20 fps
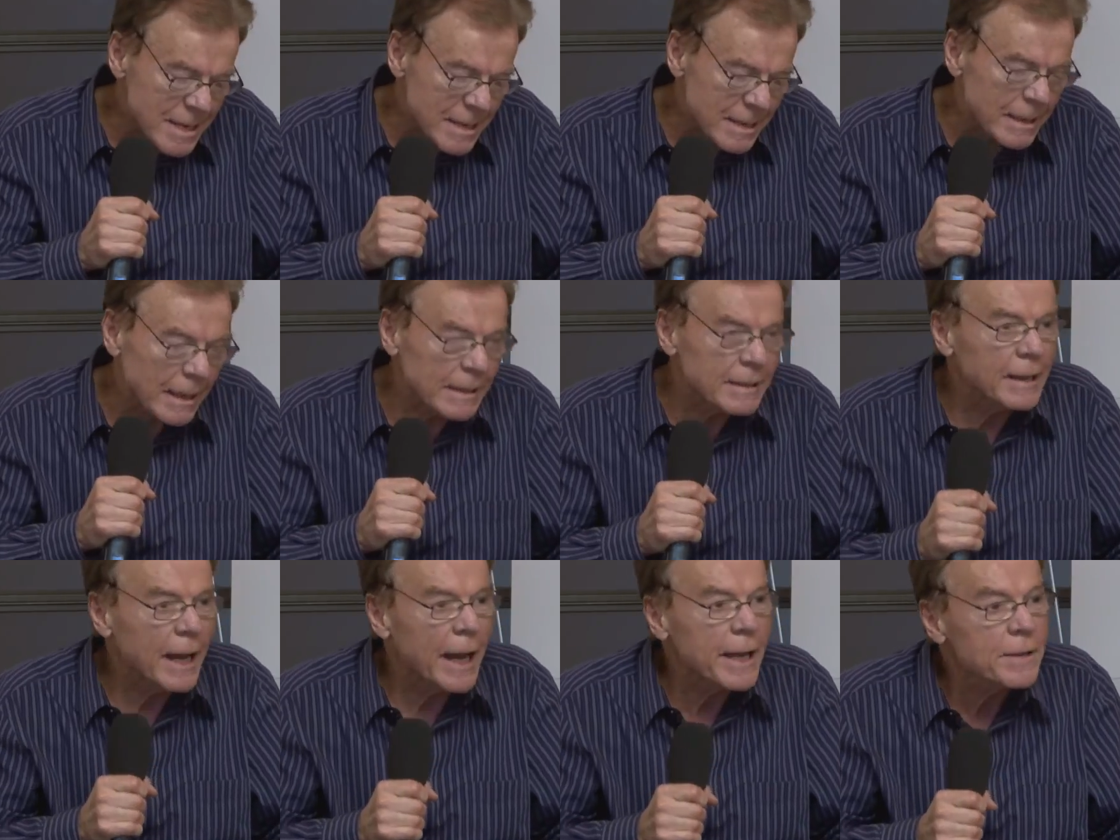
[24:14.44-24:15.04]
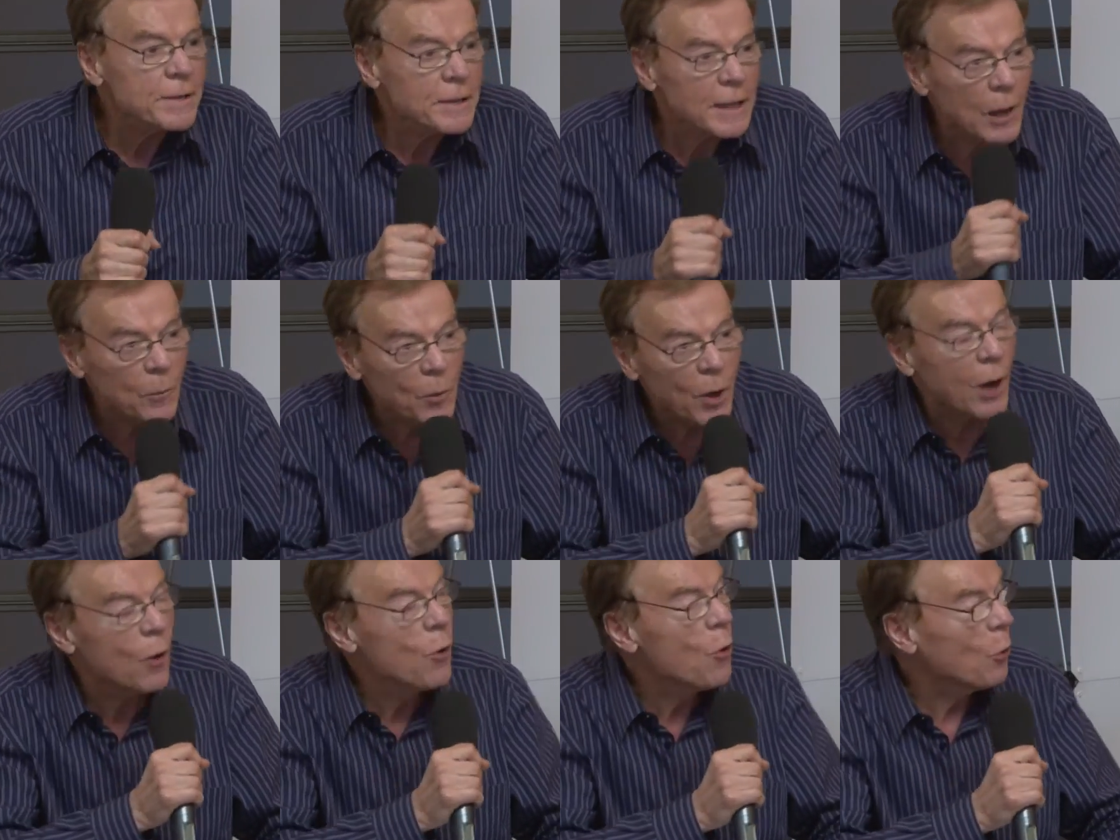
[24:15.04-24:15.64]
Das heißt
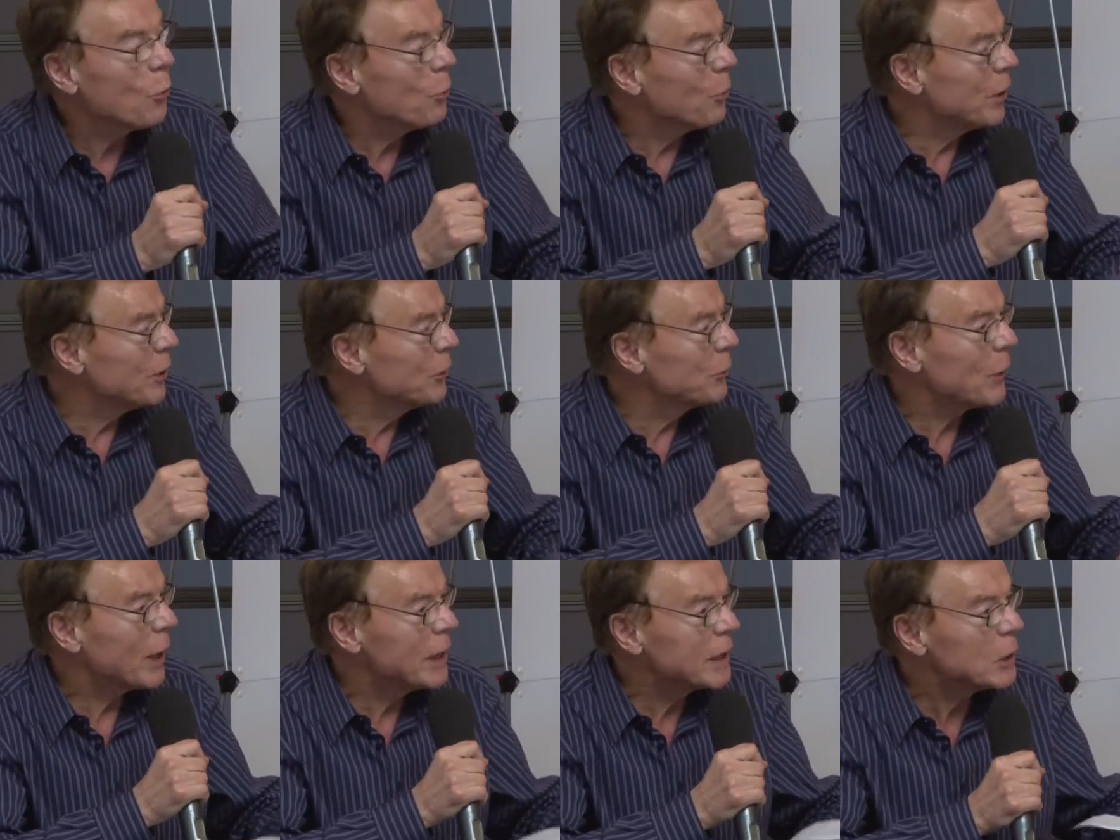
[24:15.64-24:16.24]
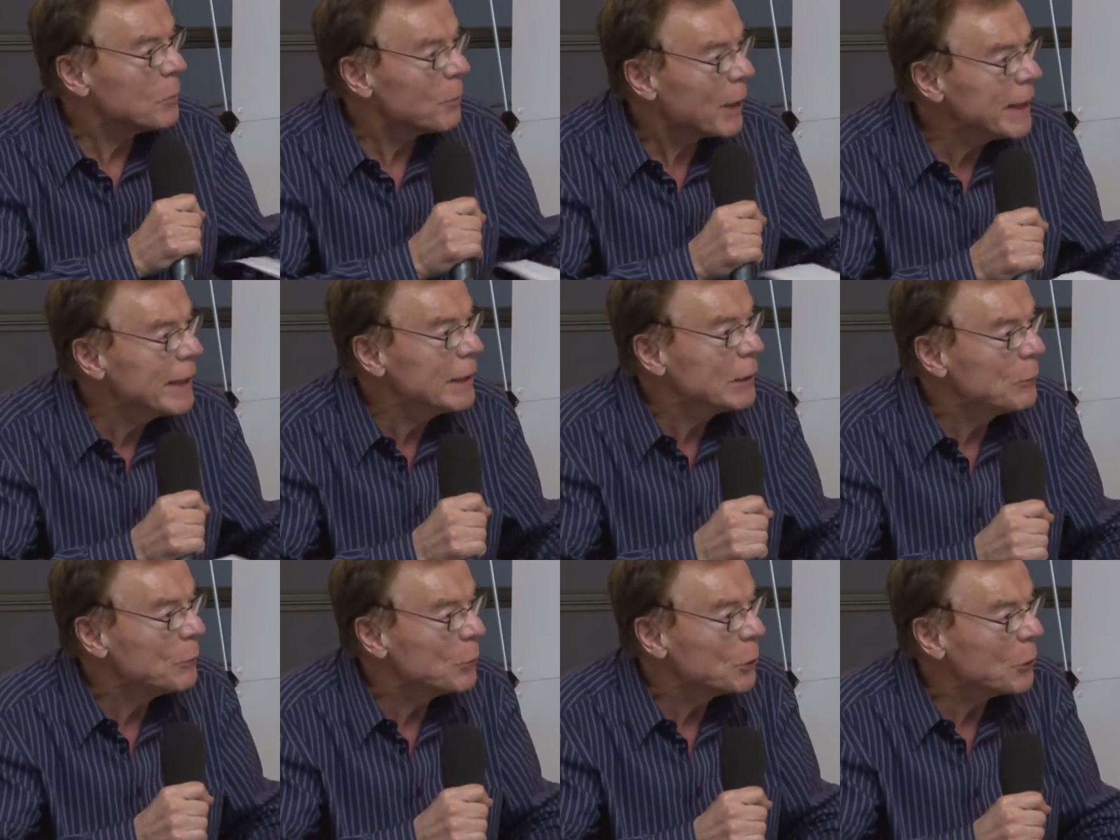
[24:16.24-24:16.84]
aber auch, wenn ich es
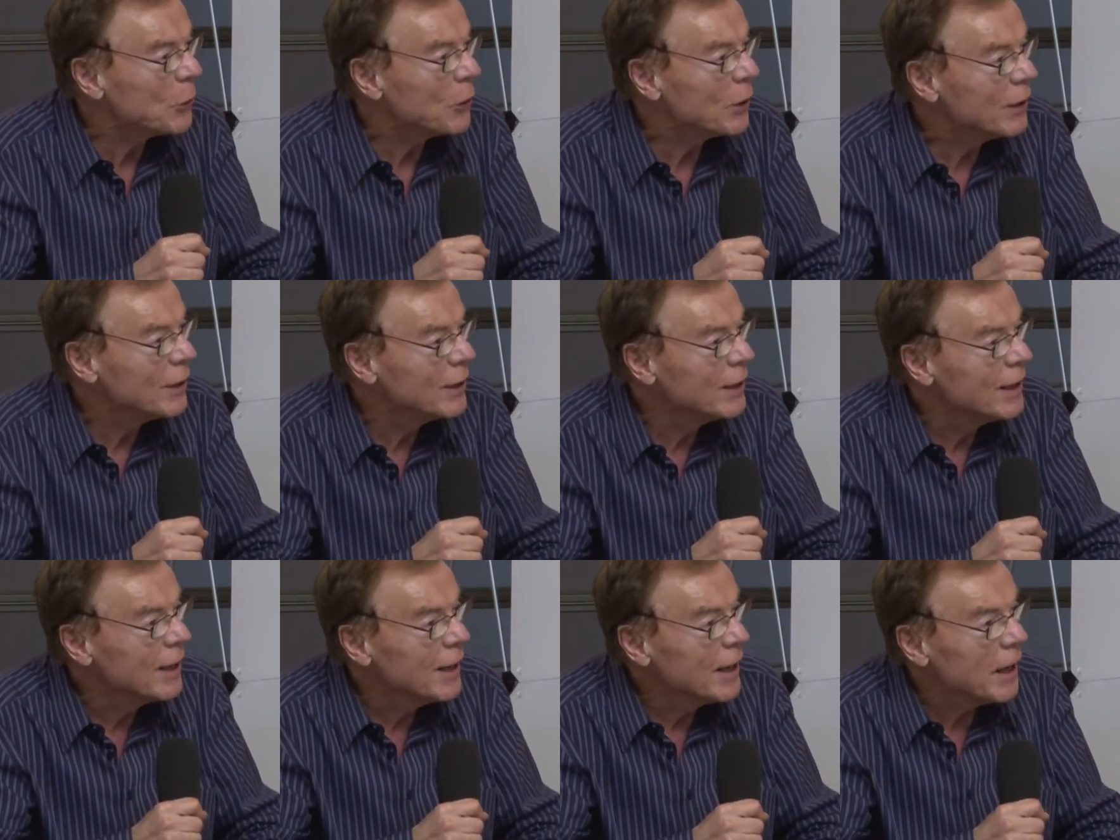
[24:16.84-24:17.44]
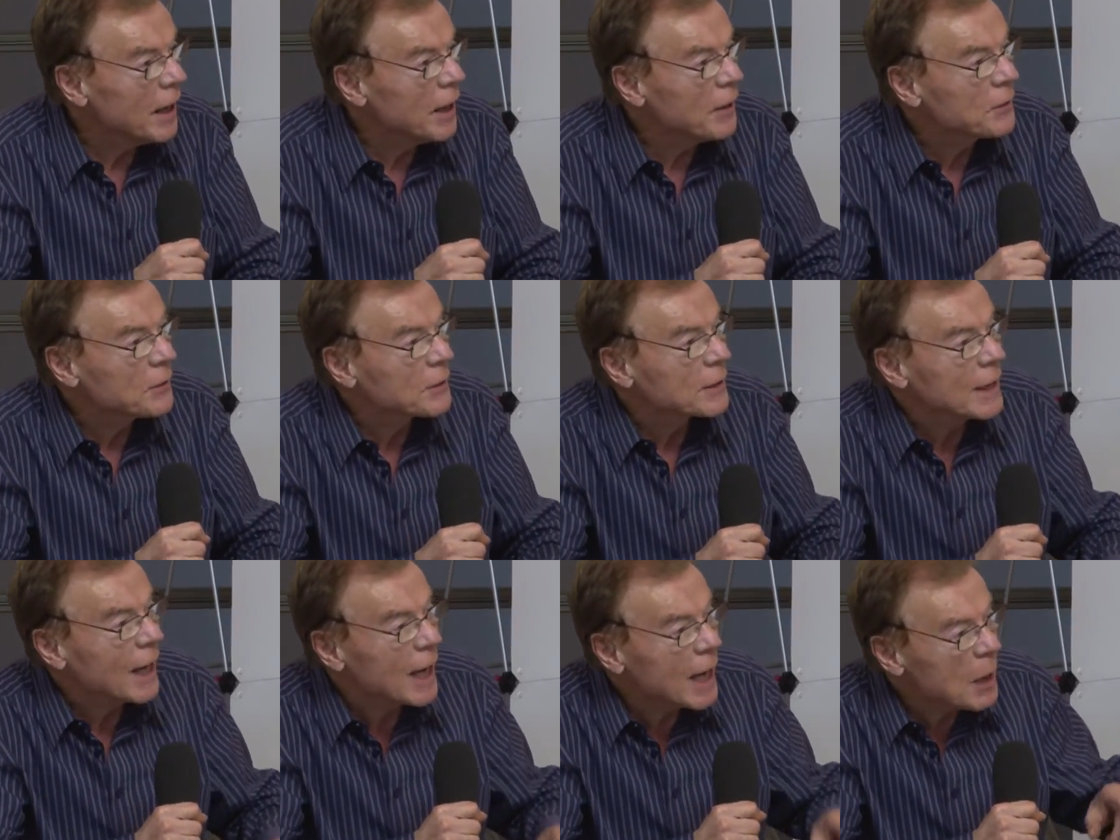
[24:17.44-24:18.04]
verallgemeinern würde,
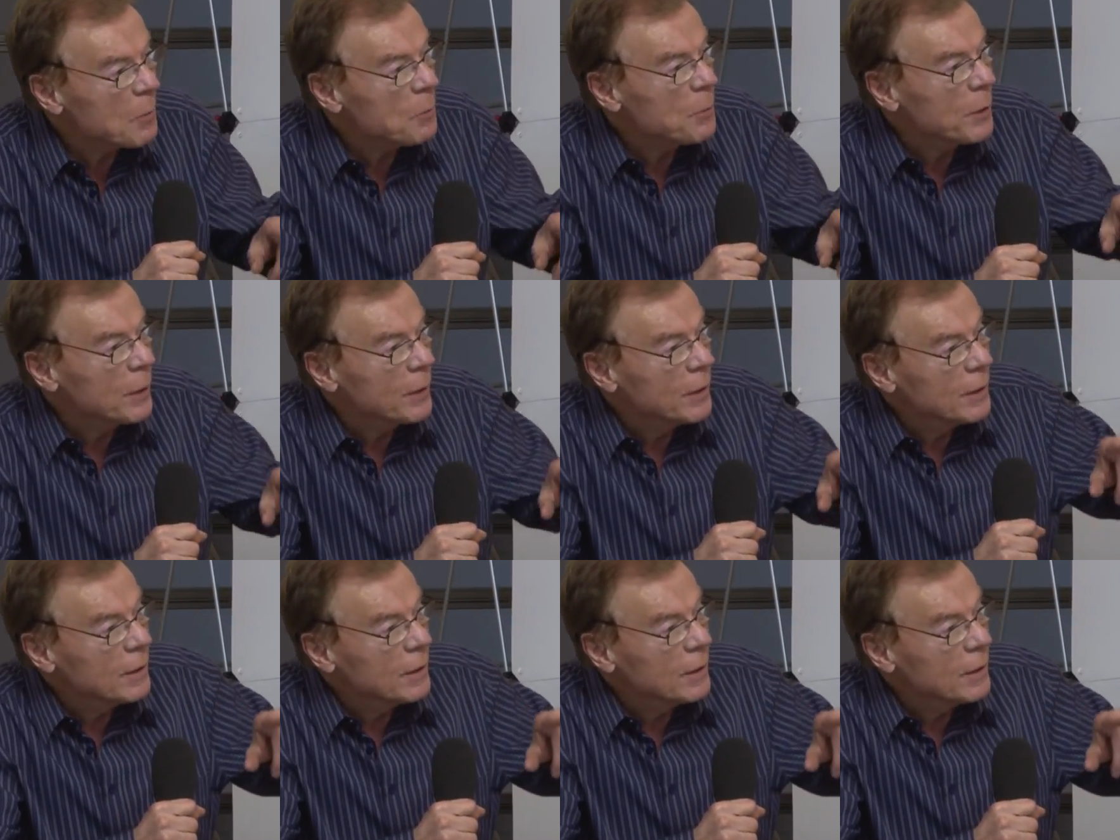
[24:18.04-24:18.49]
es gab